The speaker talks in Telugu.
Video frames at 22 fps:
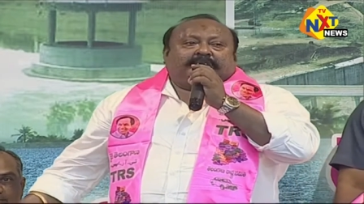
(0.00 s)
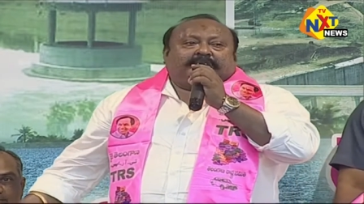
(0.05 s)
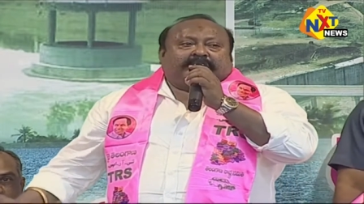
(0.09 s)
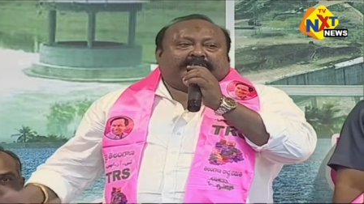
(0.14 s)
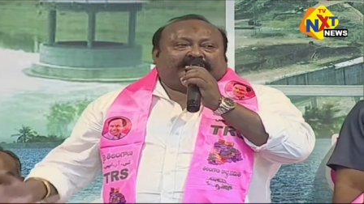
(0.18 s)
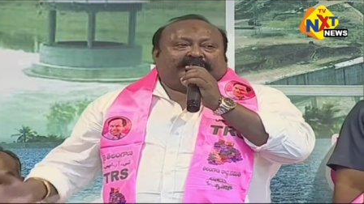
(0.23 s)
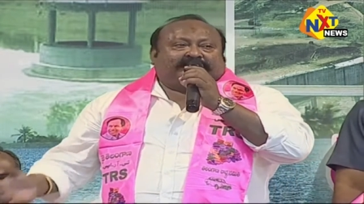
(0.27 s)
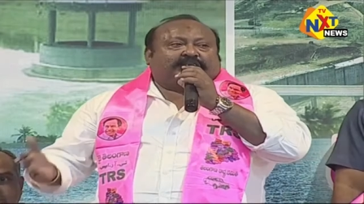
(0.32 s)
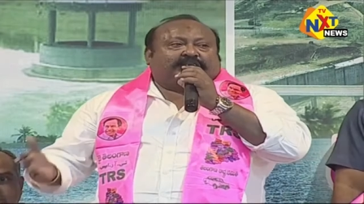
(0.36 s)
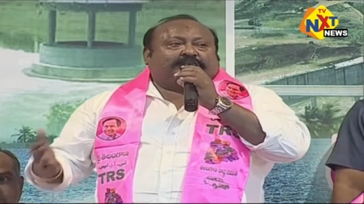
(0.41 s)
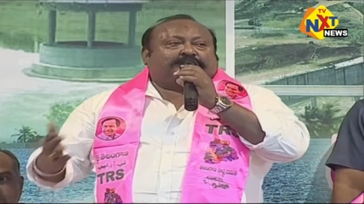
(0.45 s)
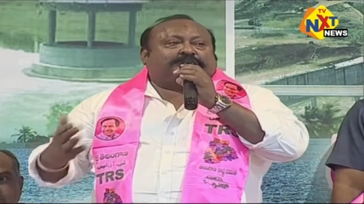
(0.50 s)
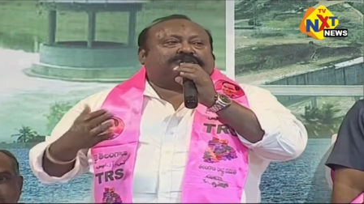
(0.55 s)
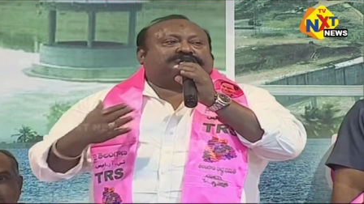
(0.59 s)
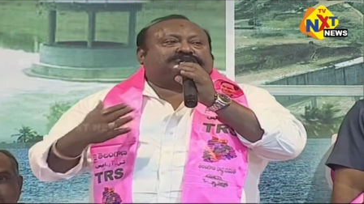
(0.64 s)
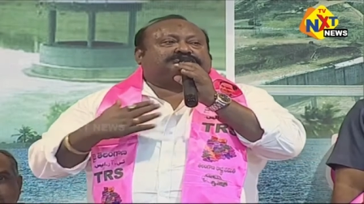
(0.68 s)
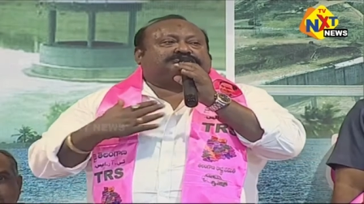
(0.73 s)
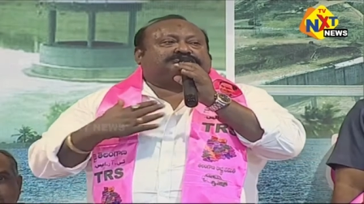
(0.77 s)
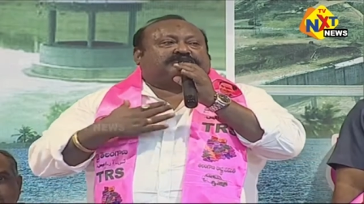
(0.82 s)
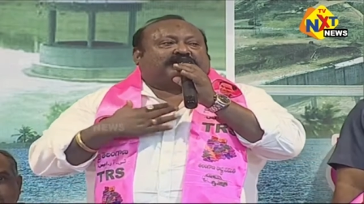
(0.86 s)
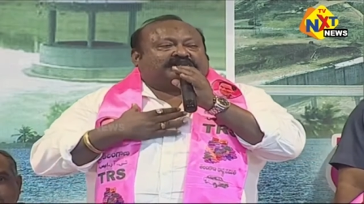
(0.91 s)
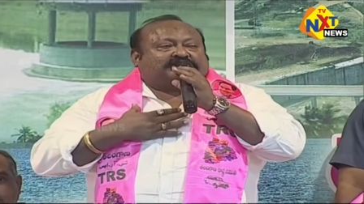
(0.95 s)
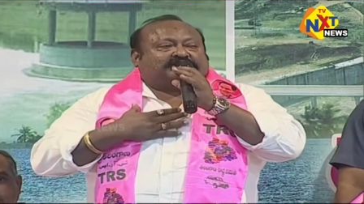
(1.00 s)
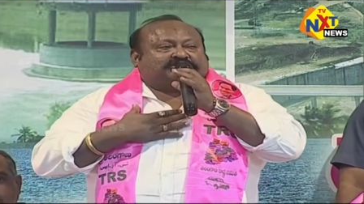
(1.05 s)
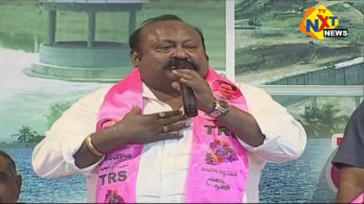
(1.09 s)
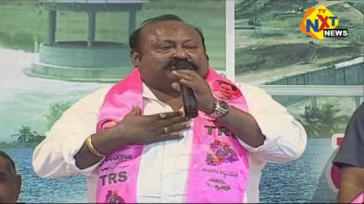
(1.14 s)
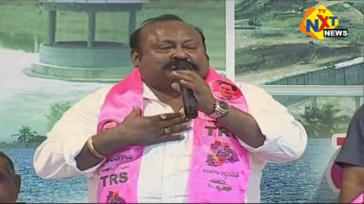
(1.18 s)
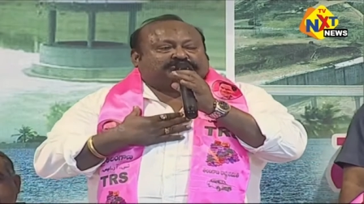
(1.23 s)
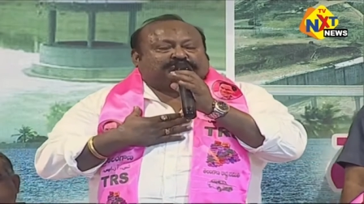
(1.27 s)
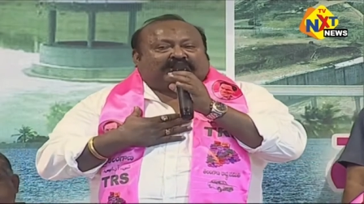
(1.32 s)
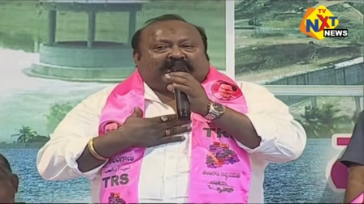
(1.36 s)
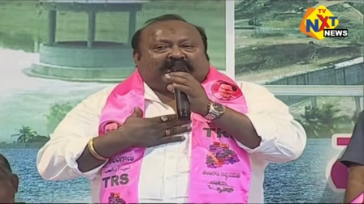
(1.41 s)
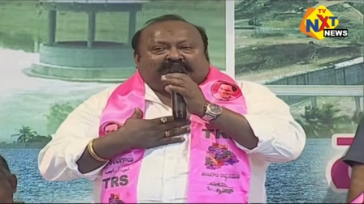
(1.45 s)
మేమందరం
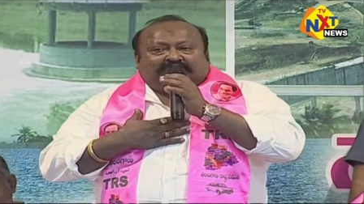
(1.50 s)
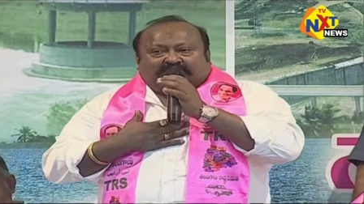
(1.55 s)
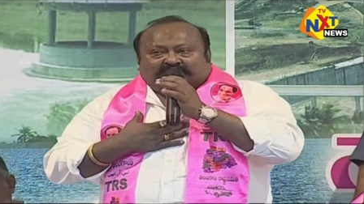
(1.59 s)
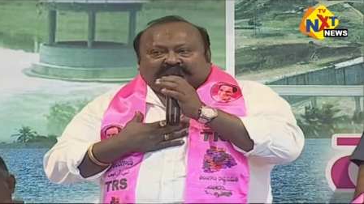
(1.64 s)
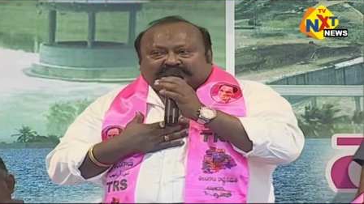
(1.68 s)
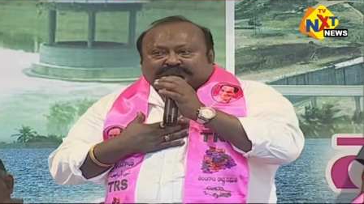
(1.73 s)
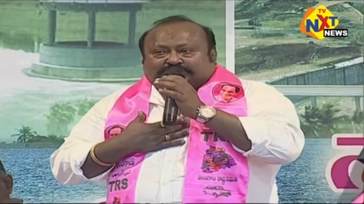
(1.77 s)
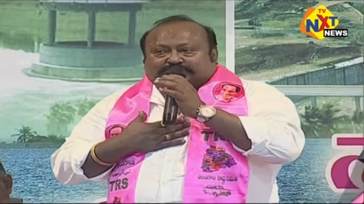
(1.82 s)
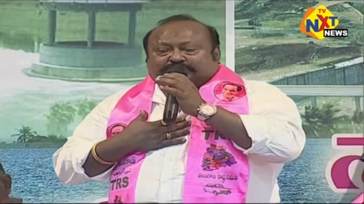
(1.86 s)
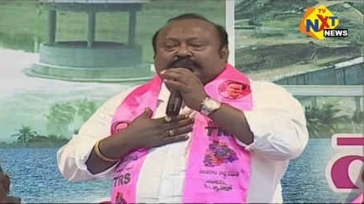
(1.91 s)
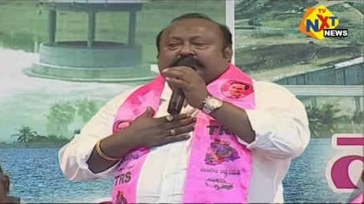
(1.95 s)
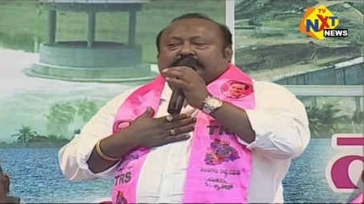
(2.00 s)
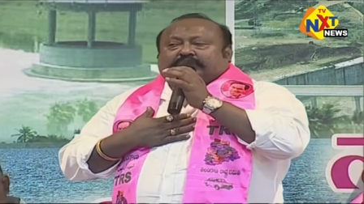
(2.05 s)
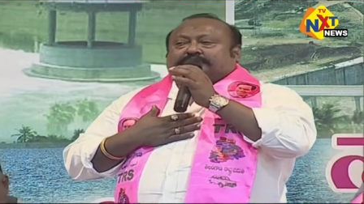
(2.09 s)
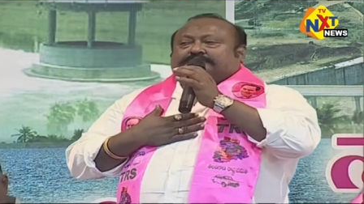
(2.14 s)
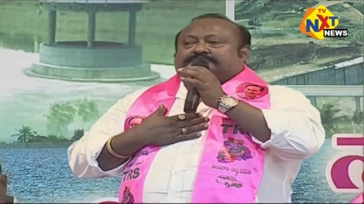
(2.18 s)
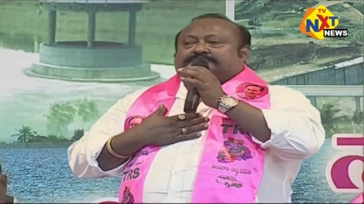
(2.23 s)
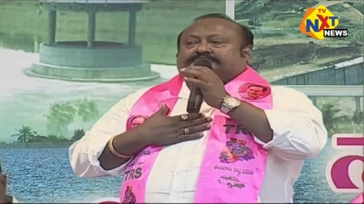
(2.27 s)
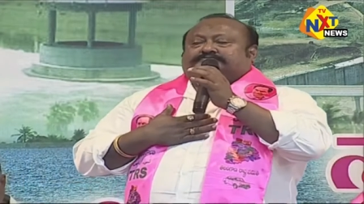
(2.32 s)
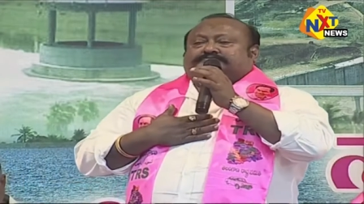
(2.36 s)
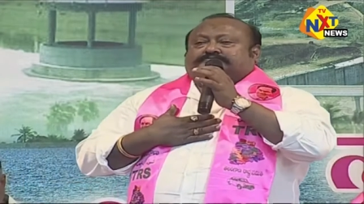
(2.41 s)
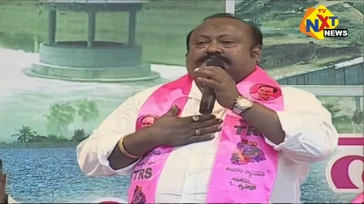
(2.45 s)
స్వాగతిస్తూ ఆహ్వానిస్తున్నాను